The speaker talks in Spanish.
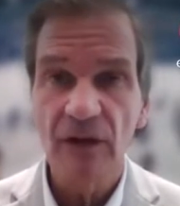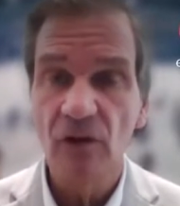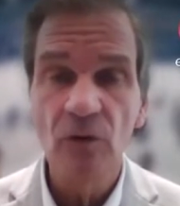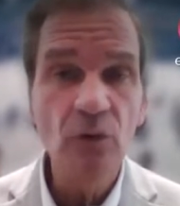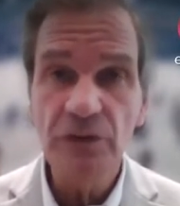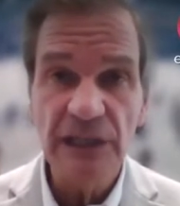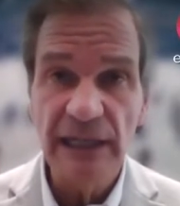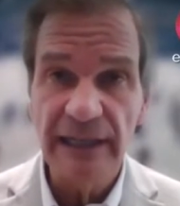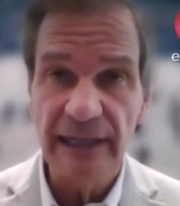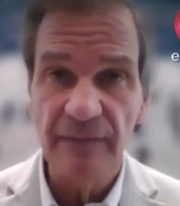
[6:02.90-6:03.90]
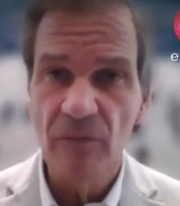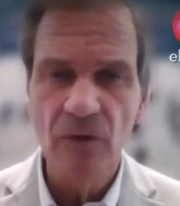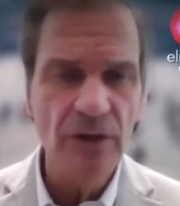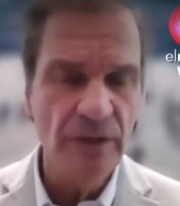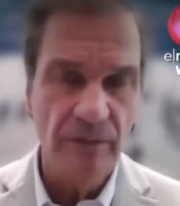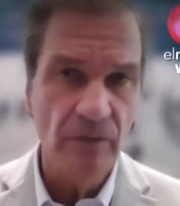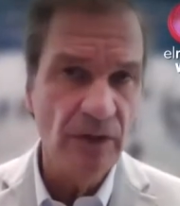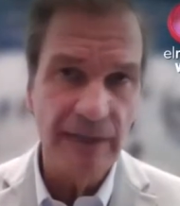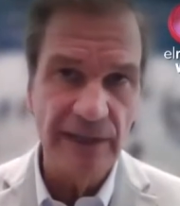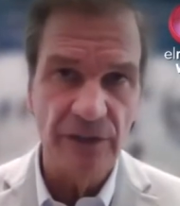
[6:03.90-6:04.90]
útil que muy, muy
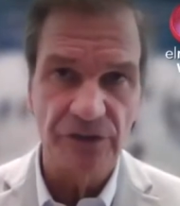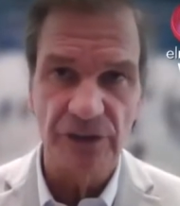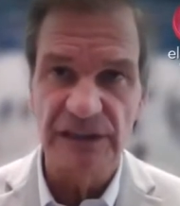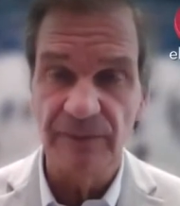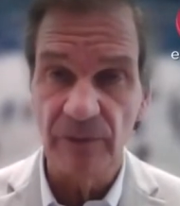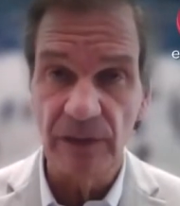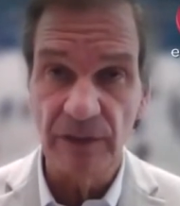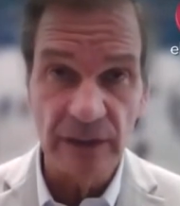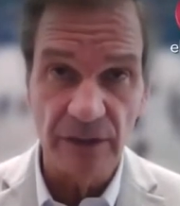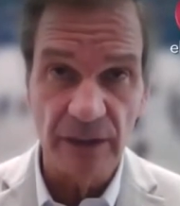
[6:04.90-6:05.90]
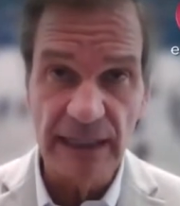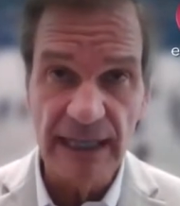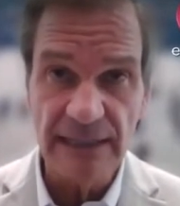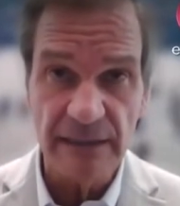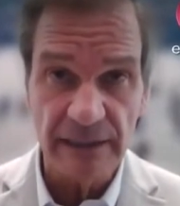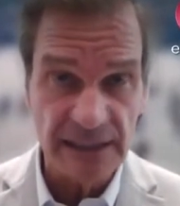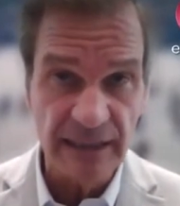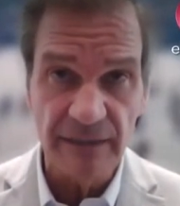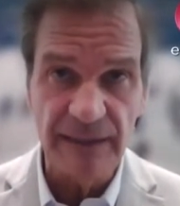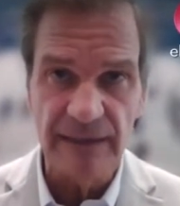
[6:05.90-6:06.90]
valioso que se publicó en estos días
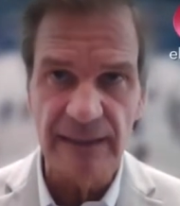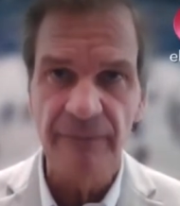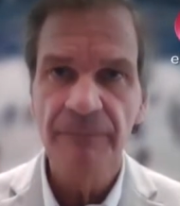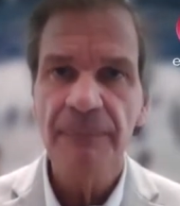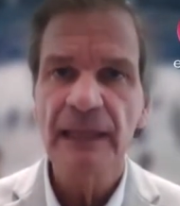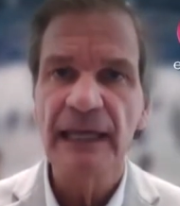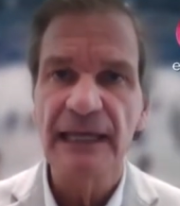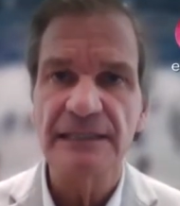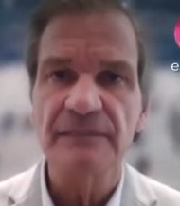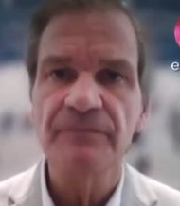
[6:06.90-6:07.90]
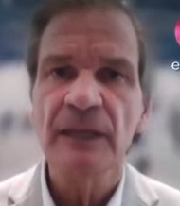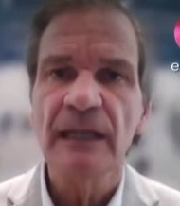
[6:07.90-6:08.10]
recientemente es